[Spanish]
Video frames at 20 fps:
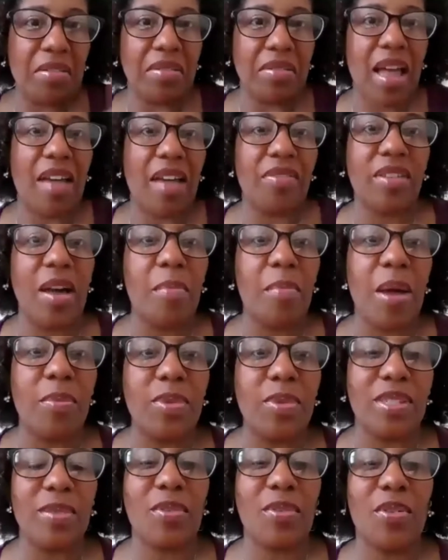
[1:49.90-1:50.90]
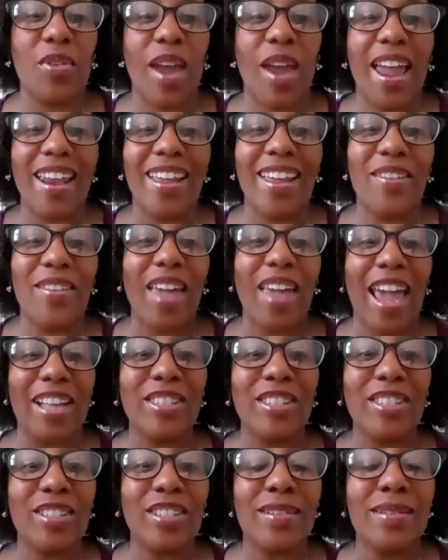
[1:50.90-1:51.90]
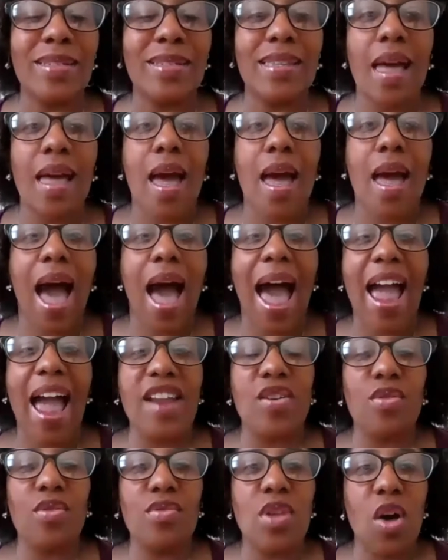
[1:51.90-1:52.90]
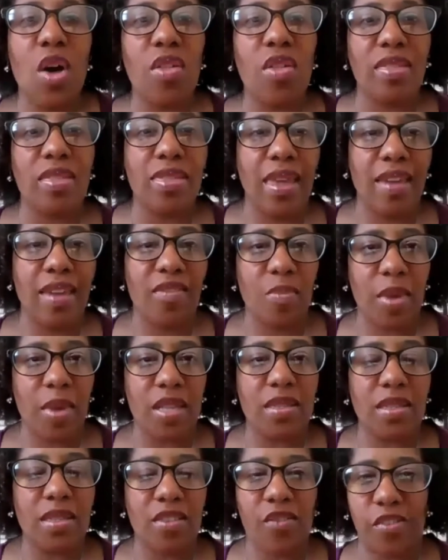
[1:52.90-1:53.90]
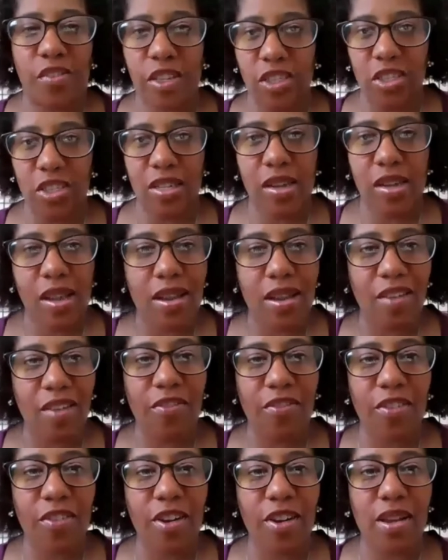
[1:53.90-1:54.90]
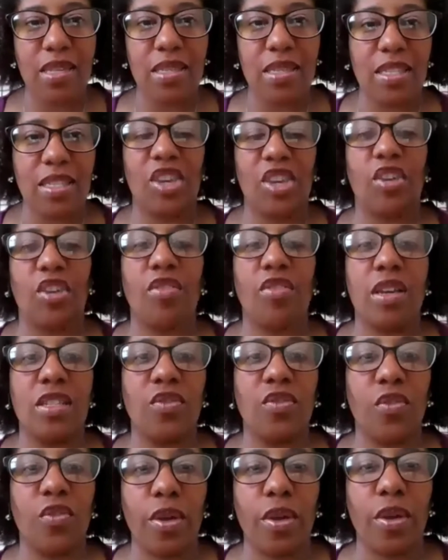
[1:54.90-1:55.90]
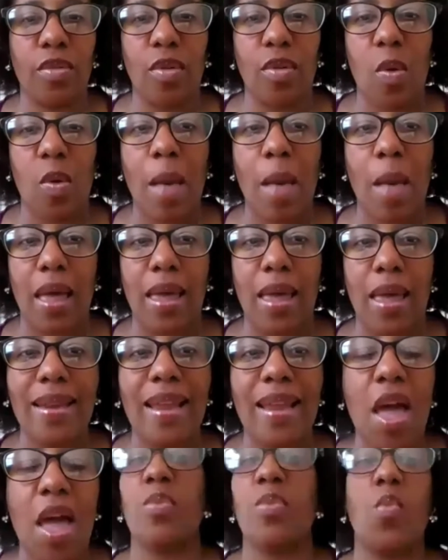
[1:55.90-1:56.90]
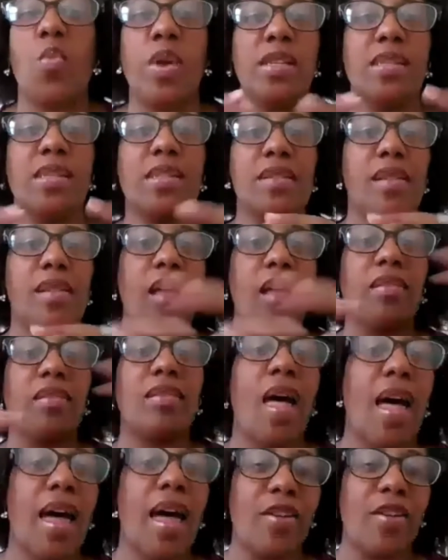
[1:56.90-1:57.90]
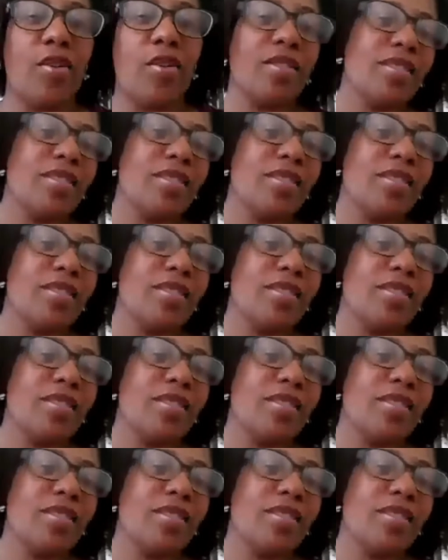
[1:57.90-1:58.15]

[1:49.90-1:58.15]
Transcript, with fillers: pregunta es que si tienen niños pequeños y um, tienen preguntas sobre lo que está pasando,